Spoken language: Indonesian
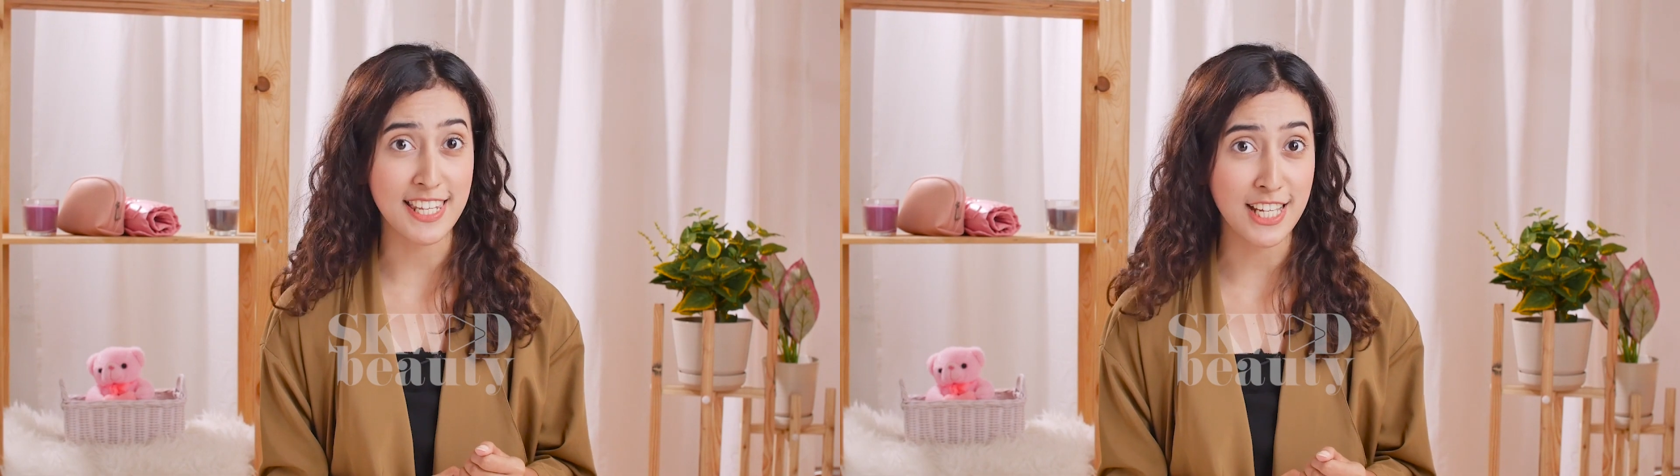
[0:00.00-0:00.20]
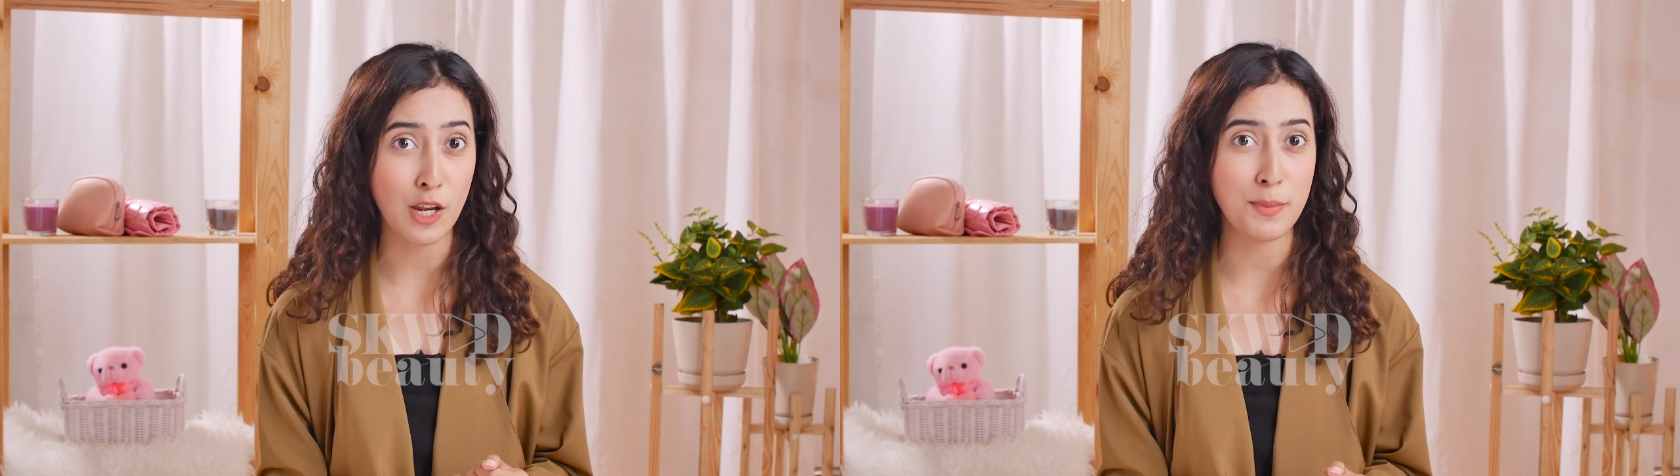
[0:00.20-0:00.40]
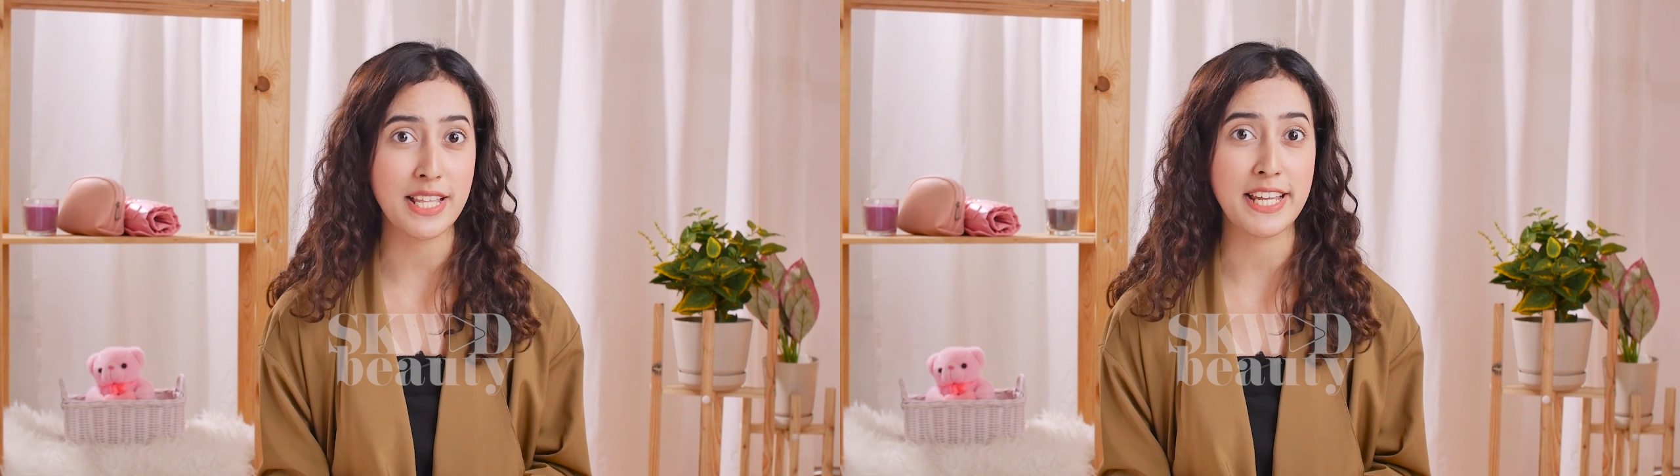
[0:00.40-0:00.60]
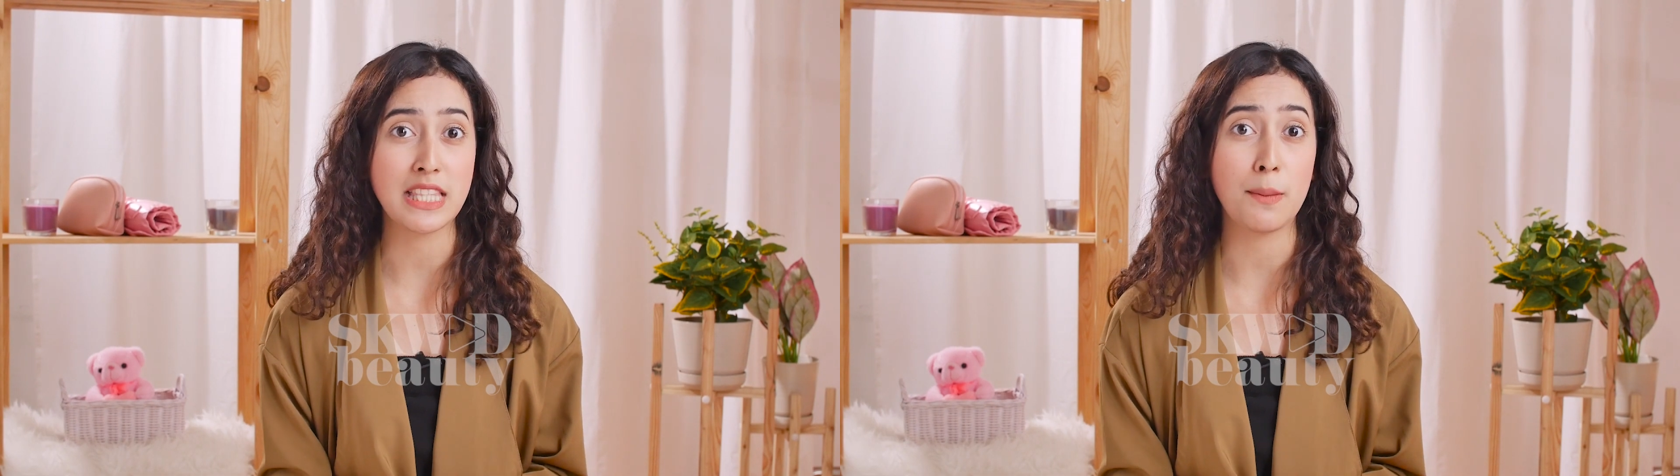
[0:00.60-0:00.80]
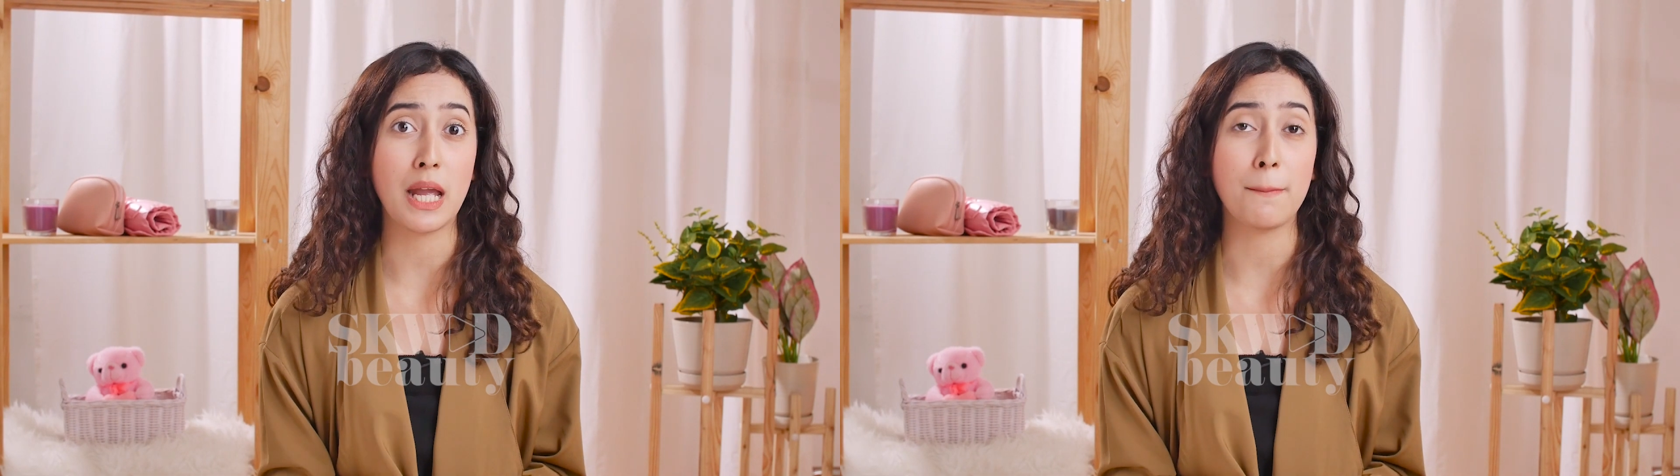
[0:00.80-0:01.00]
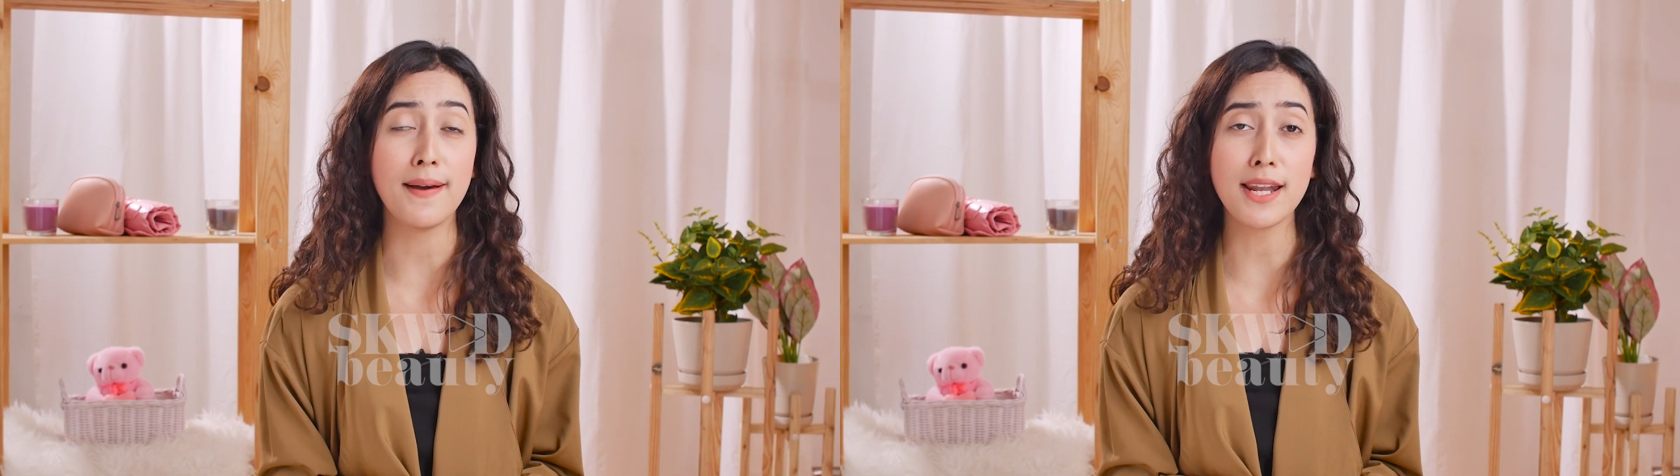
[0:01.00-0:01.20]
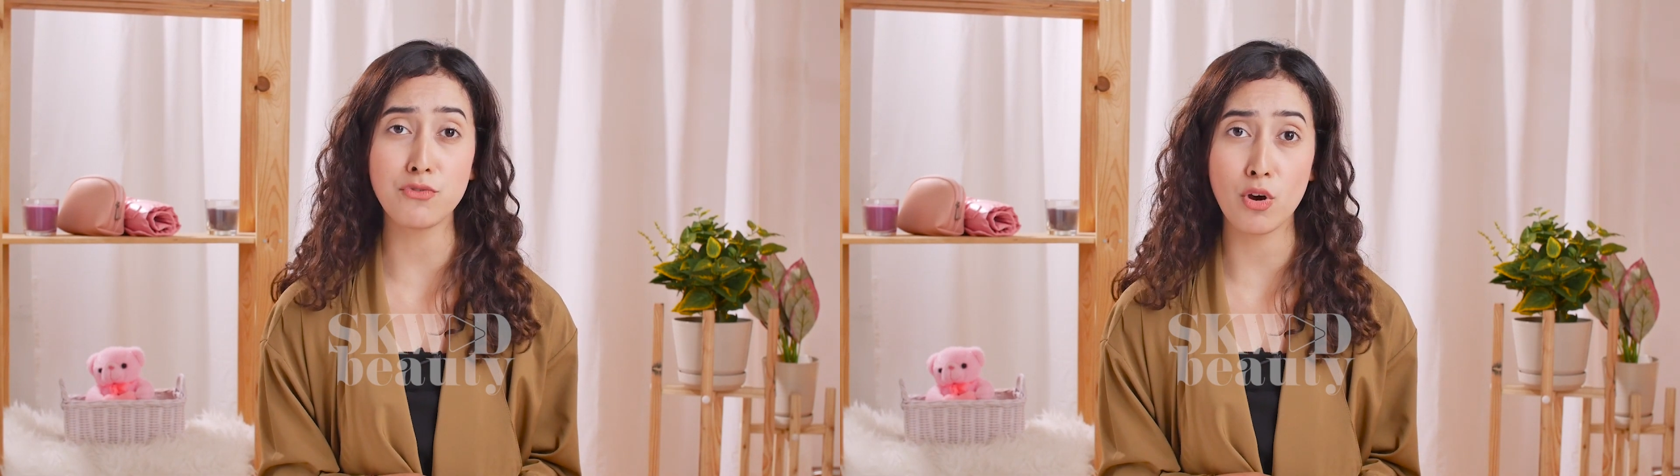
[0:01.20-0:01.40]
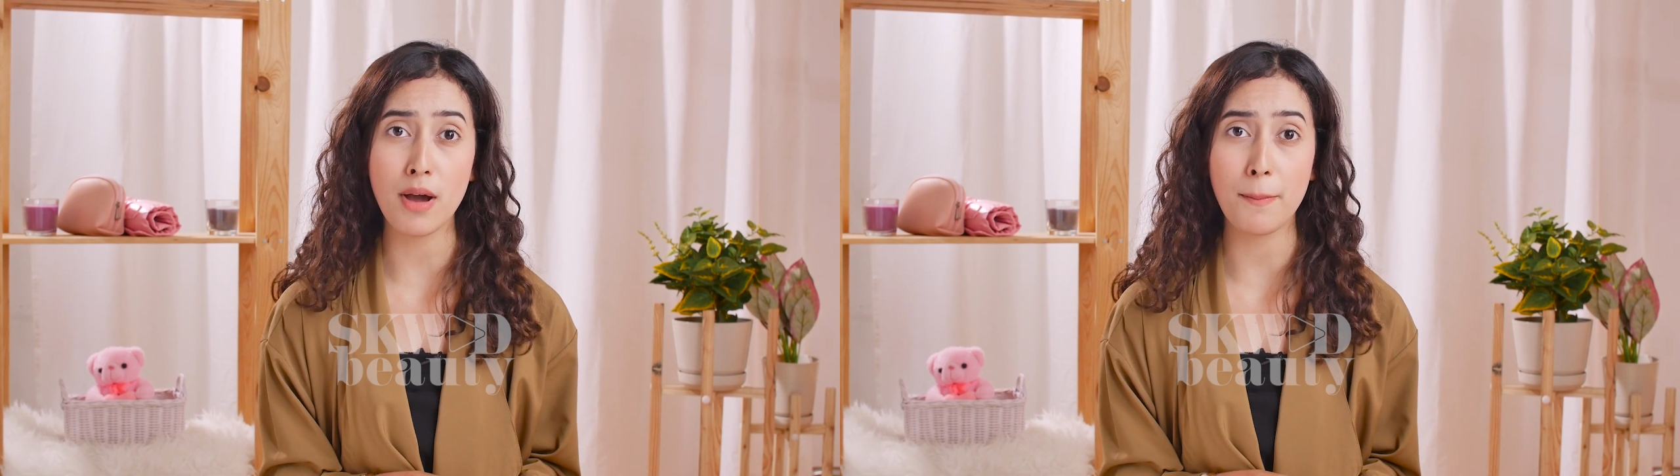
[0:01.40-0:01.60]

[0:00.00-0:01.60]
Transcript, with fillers: nih kalau misalnya kita pakai parfum,